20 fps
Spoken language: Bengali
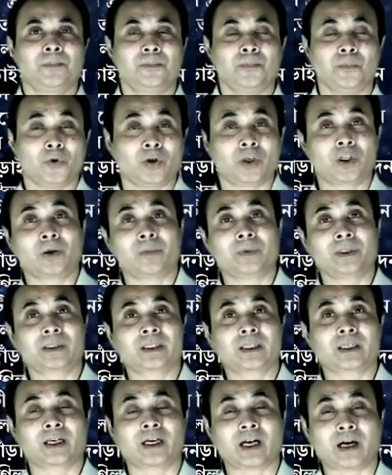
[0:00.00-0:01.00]
মরিয়মের
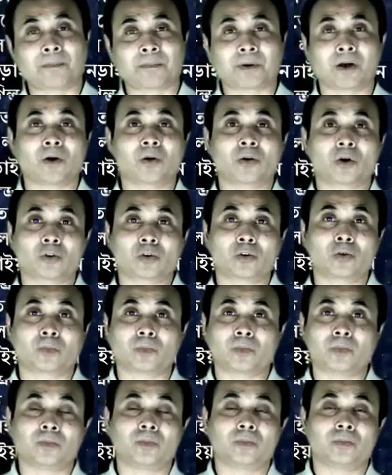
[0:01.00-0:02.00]
থেকে আমরাও কত
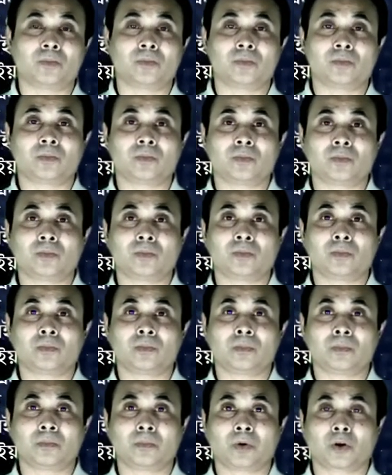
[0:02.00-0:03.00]

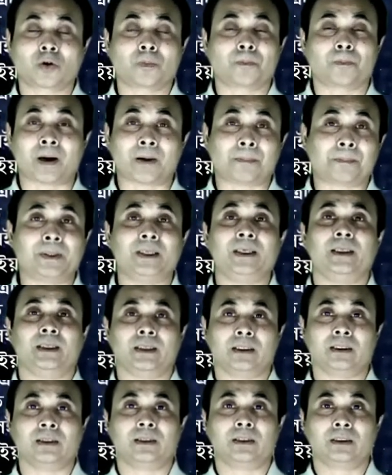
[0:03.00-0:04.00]
বড় পাপি
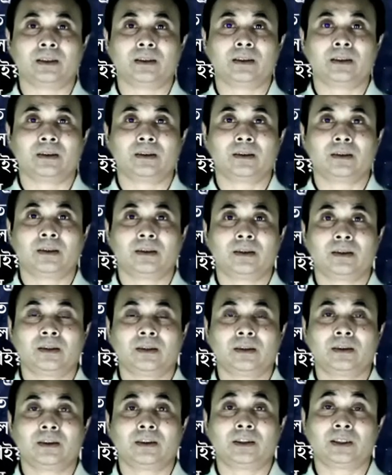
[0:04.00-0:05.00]

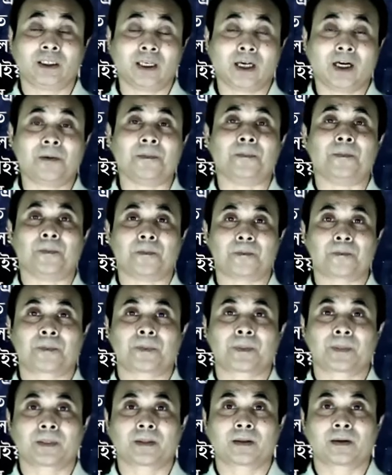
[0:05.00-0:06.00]
ছিলাম
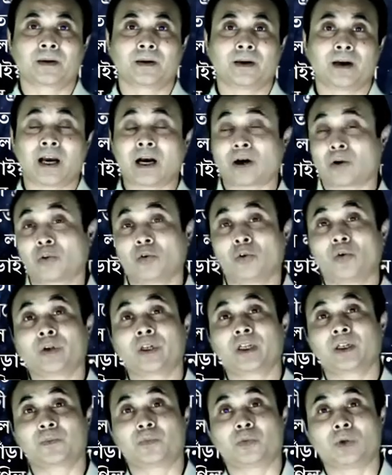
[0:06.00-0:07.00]
এখনো
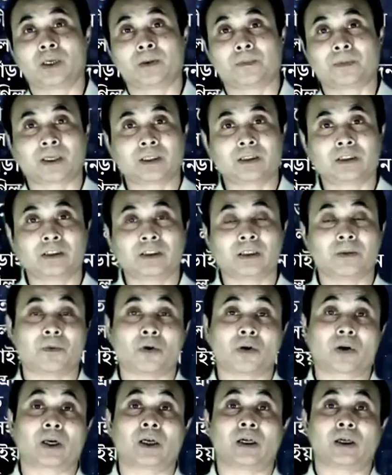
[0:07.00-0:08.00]
অনেক ভুলের ভ্রান্তিতে
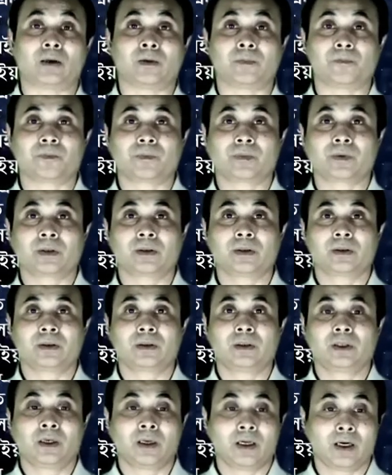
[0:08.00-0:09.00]
ভরা
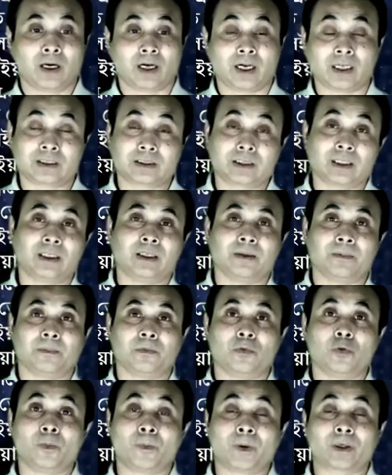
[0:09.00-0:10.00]
আজকে
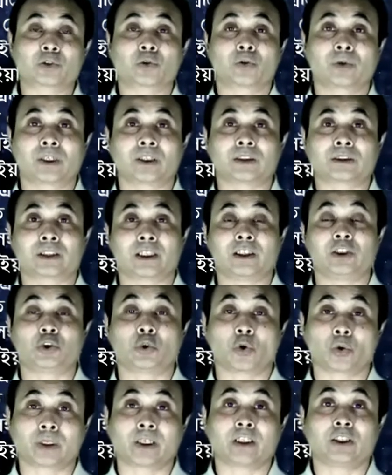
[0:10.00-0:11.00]
উপাসনায় সেই
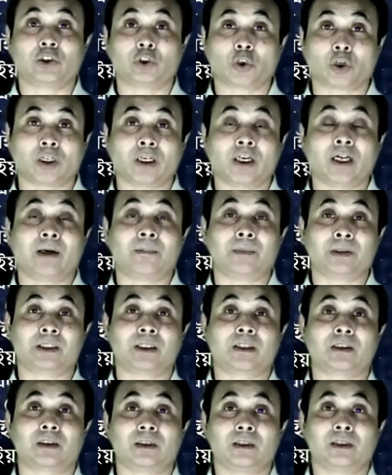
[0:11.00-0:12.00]
চোখের জলে
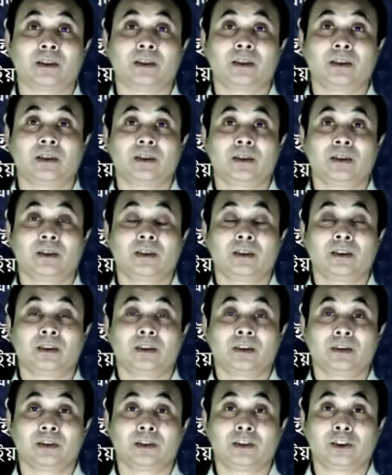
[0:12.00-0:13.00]
আমাদের
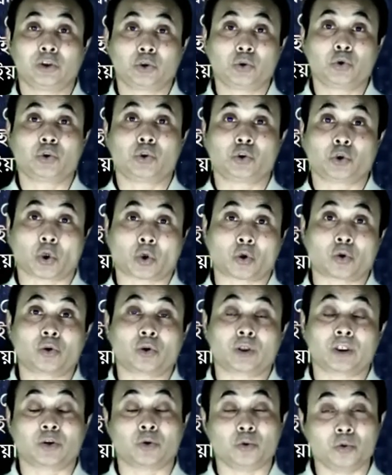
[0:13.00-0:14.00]
যিশুর
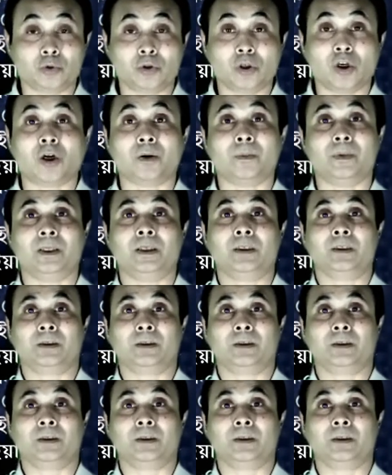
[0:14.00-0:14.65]
চরণকে ধুতে হবে